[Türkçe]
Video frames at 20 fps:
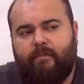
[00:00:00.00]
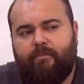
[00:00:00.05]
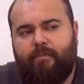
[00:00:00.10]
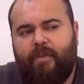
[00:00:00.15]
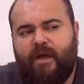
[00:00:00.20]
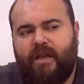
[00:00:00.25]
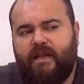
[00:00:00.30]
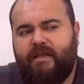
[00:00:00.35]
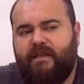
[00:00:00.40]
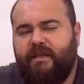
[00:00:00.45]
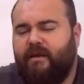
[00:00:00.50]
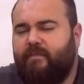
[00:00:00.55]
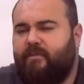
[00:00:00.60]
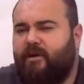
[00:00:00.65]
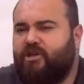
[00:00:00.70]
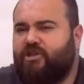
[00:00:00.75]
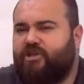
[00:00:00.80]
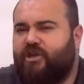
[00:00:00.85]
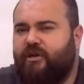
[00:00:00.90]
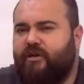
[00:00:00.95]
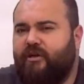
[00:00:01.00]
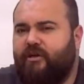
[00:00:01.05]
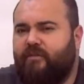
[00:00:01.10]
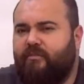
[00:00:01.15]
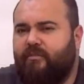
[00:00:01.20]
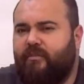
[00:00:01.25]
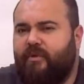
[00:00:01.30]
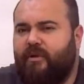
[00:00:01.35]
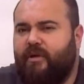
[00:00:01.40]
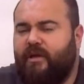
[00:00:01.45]
belediye başkanı
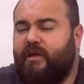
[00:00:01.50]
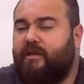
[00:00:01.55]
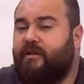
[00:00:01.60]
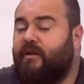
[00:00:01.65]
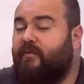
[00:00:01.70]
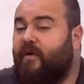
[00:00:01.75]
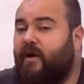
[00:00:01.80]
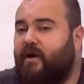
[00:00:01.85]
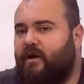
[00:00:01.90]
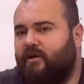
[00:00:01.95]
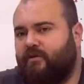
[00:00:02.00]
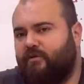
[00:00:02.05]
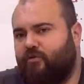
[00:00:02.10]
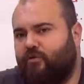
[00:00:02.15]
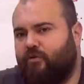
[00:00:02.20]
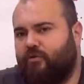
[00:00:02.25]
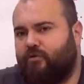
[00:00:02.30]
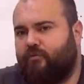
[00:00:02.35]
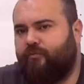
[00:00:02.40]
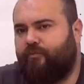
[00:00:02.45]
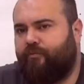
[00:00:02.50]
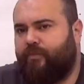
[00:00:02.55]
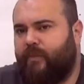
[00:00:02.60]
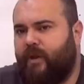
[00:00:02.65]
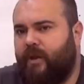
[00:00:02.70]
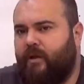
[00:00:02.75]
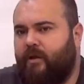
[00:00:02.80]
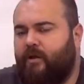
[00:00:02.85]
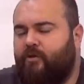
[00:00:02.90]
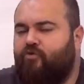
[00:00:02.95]
ilk defa kadın oldu.
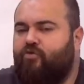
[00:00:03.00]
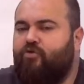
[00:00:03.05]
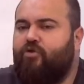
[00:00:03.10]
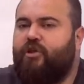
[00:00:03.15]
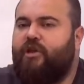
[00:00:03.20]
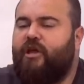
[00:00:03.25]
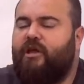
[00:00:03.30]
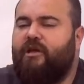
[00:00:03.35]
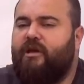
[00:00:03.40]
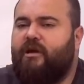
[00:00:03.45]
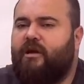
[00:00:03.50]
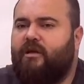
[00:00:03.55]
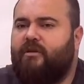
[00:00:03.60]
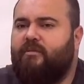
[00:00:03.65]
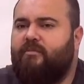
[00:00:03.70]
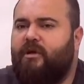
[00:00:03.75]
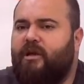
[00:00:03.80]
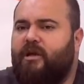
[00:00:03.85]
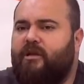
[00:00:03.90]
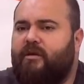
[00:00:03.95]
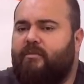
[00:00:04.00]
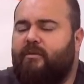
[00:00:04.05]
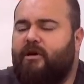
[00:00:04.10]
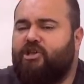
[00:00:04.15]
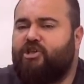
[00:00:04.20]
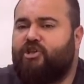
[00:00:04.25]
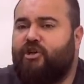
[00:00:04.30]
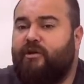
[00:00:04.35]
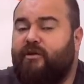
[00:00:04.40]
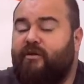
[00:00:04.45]
Türkiye'nin ilk kadın belediye
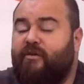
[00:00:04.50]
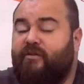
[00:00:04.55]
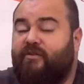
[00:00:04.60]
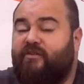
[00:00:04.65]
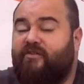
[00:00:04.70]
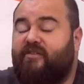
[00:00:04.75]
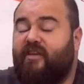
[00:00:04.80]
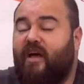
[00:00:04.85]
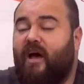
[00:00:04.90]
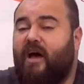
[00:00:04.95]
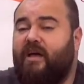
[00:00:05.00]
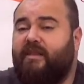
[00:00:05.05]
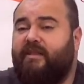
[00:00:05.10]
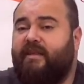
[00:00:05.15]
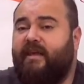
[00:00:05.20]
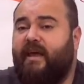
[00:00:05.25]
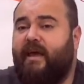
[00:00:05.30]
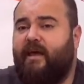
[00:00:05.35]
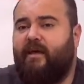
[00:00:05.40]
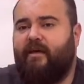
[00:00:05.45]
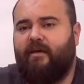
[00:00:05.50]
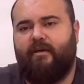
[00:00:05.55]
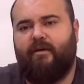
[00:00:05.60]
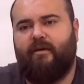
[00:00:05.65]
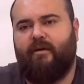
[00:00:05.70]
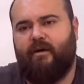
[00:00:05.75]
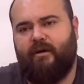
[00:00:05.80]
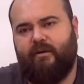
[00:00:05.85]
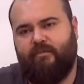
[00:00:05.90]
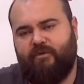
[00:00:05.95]
başkanı Sadiye
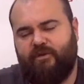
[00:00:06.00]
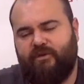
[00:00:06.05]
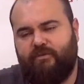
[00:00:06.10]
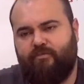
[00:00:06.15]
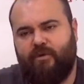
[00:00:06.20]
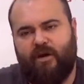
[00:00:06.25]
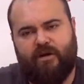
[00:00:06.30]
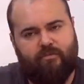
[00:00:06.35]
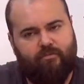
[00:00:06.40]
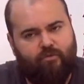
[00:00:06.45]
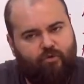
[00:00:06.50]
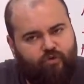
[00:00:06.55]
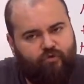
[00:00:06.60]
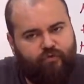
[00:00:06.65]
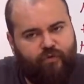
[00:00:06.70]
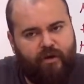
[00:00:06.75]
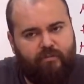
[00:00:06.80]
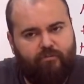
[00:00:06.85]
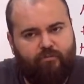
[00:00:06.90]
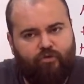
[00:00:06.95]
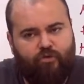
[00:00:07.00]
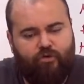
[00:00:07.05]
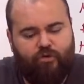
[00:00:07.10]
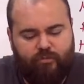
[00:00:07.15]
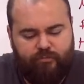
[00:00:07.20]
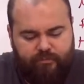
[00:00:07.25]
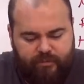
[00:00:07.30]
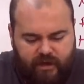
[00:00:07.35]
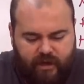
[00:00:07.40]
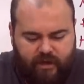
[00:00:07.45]
Hanım'dır. Bakın lütfen
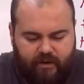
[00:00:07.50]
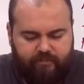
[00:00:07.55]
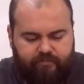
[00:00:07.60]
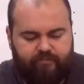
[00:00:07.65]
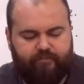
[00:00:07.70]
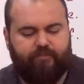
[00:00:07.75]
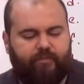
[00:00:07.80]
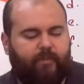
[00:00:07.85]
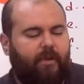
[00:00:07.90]
bunu bilelim.